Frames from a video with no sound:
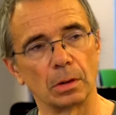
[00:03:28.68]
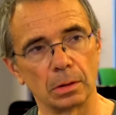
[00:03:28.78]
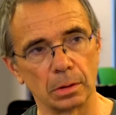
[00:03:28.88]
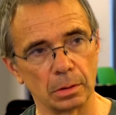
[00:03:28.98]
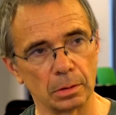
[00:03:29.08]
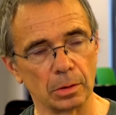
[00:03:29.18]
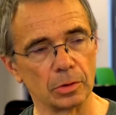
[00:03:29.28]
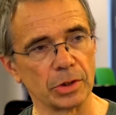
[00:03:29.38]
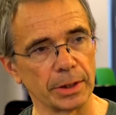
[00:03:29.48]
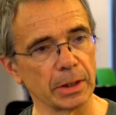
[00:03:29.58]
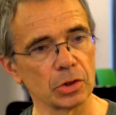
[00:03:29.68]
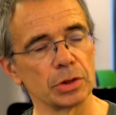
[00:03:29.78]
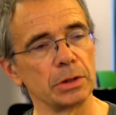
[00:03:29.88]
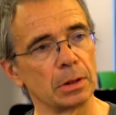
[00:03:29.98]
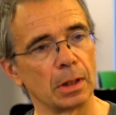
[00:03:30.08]
euh,
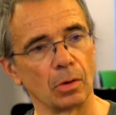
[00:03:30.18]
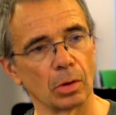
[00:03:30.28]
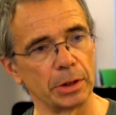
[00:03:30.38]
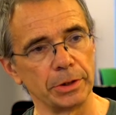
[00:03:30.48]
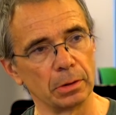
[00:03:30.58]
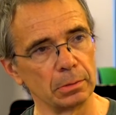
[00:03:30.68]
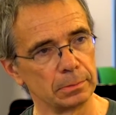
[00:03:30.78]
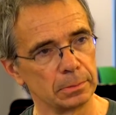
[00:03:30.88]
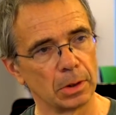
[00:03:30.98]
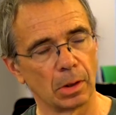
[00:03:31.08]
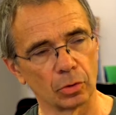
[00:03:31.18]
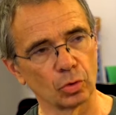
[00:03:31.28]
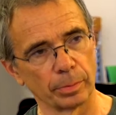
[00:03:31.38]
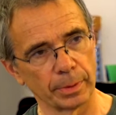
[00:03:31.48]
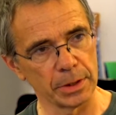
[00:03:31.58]
d'énergie à leurs clients,
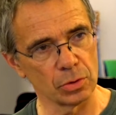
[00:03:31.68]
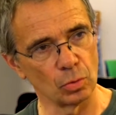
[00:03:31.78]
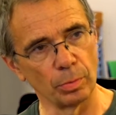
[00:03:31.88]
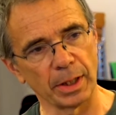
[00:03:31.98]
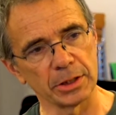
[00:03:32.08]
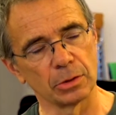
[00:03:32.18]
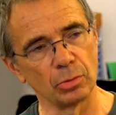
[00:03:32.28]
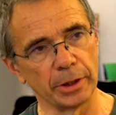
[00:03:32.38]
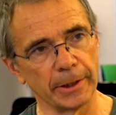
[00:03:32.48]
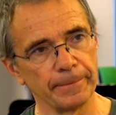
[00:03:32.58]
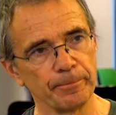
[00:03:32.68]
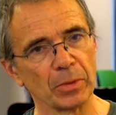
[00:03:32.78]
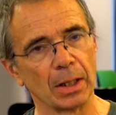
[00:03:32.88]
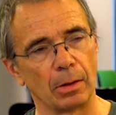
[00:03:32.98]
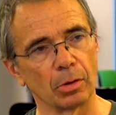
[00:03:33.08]
entreprises ou particuliers,
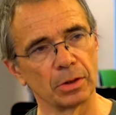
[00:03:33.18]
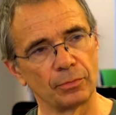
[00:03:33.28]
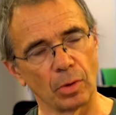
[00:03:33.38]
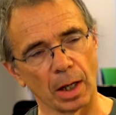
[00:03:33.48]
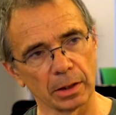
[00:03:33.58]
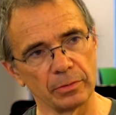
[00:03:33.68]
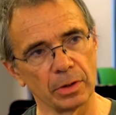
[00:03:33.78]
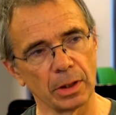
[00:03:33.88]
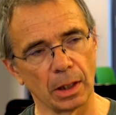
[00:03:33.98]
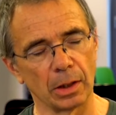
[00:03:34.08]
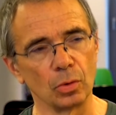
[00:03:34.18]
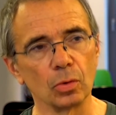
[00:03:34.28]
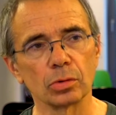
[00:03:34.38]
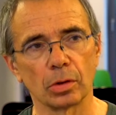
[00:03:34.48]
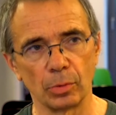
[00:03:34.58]
alors qu'il faut arriver à un
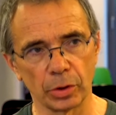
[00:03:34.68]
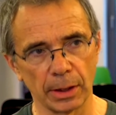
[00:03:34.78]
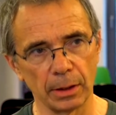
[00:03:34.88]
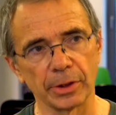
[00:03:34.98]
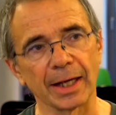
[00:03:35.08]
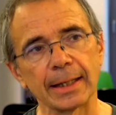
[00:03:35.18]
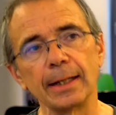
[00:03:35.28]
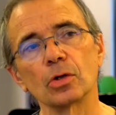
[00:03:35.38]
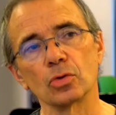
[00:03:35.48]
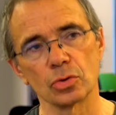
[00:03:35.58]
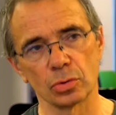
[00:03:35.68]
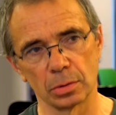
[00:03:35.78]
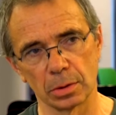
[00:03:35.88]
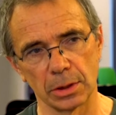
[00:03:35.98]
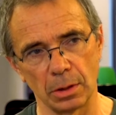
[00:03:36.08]
autre modèle, il y en a
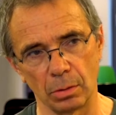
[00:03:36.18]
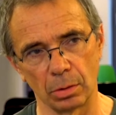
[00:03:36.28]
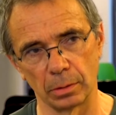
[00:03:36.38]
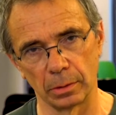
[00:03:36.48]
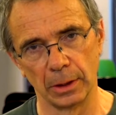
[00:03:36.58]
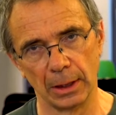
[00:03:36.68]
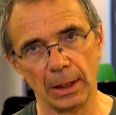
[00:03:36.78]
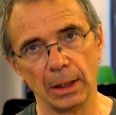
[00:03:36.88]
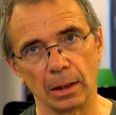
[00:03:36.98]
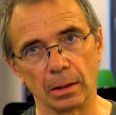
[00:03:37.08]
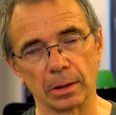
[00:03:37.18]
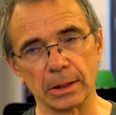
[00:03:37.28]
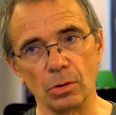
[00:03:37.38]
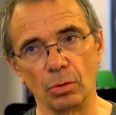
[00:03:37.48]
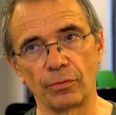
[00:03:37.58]
quelques-unes euh,
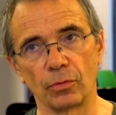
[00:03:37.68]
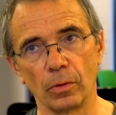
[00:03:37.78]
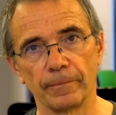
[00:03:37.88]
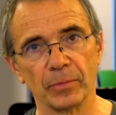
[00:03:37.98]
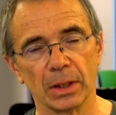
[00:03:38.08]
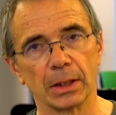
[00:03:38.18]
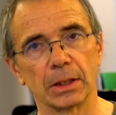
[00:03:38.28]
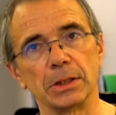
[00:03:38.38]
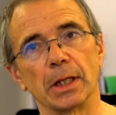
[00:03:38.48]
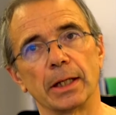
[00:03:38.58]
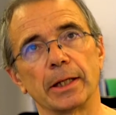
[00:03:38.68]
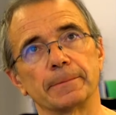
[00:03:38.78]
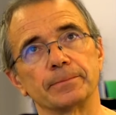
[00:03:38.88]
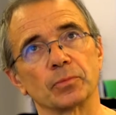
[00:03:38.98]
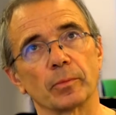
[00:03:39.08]
qui, le, font, qui
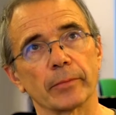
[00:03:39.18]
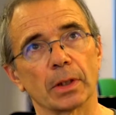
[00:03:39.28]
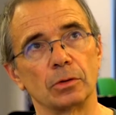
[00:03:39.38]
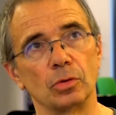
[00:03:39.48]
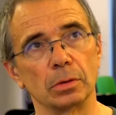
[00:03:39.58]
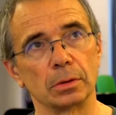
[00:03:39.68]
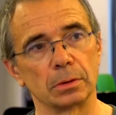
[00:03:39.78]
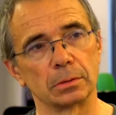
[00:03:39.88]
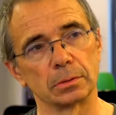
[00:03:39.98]
est de